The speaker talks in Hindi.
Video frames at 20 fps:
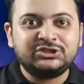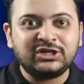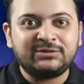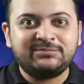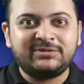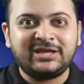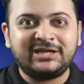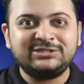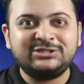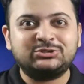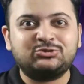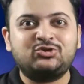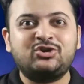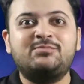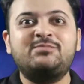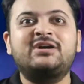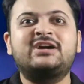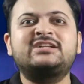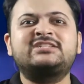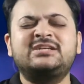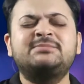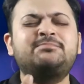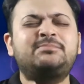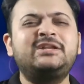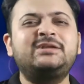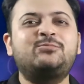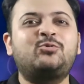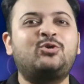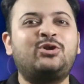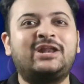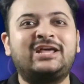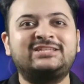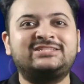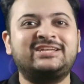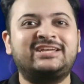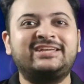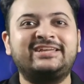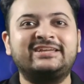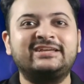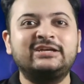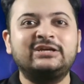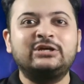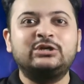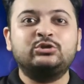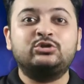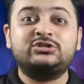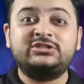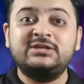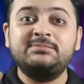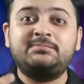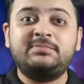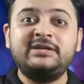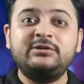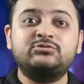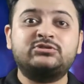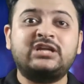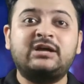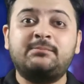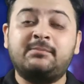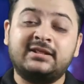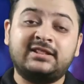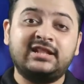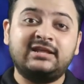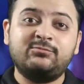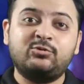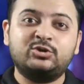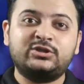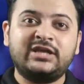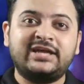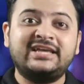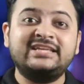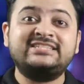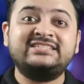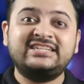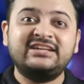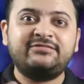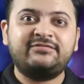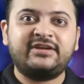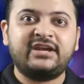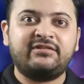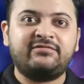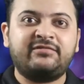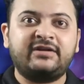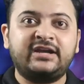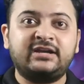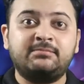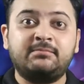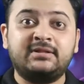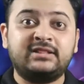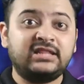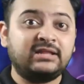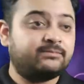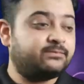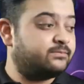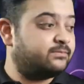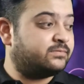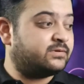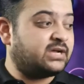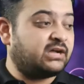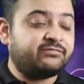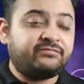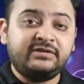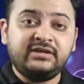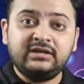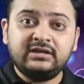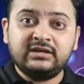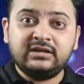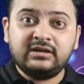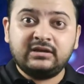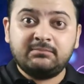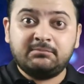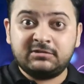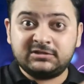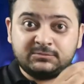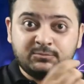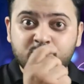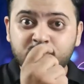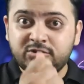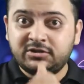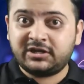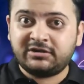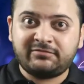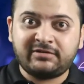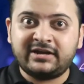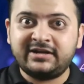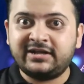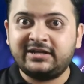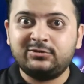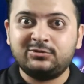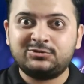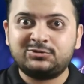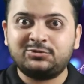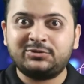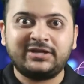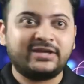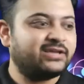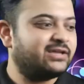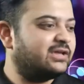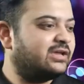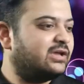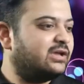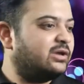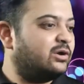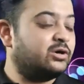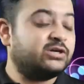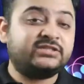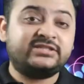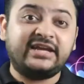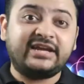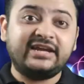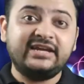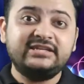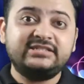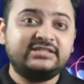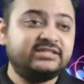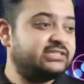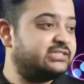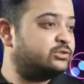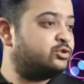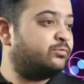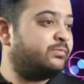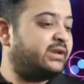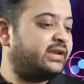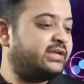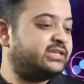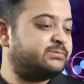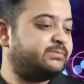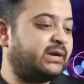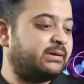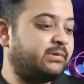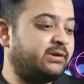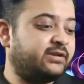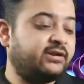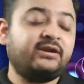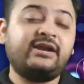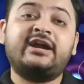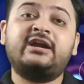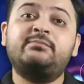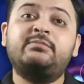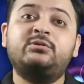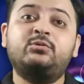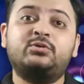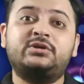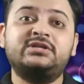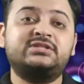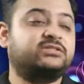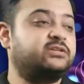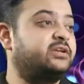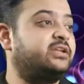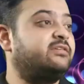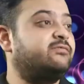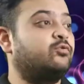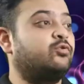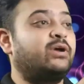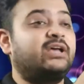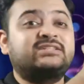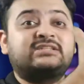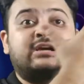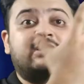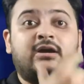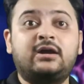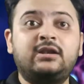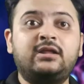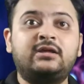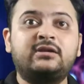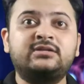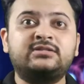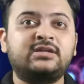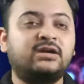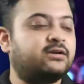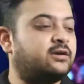शब्द है जिसको हम अगर सिंपली बोलना चाहें तो सिंपली उसका मतलब होता है स्टिफ ग्रेफाइट मतलब काफी मजबूत ग्रेफाइट है दोस्तों ये और सेकंड चीज जो मैंने इस बैडमिंटन रैकेट में नोटिस करी वो है इसका कलर इसका